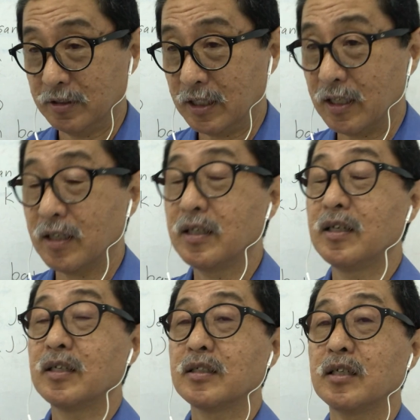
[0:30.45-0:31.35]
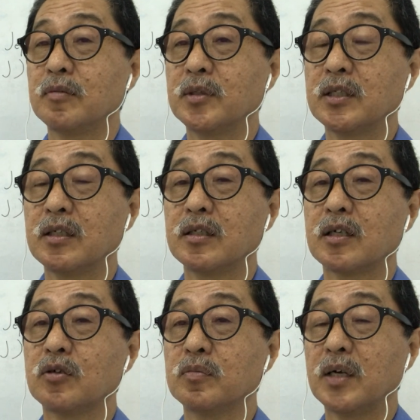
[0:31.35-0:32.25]
ya. Jadi menjadi
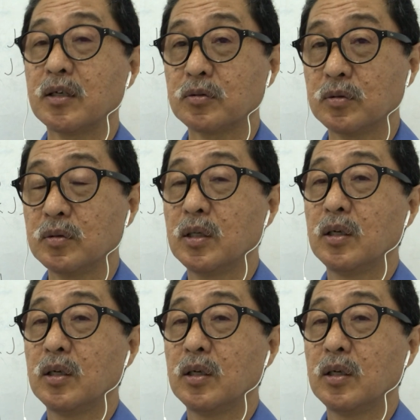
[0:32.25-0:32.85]
tahun baru,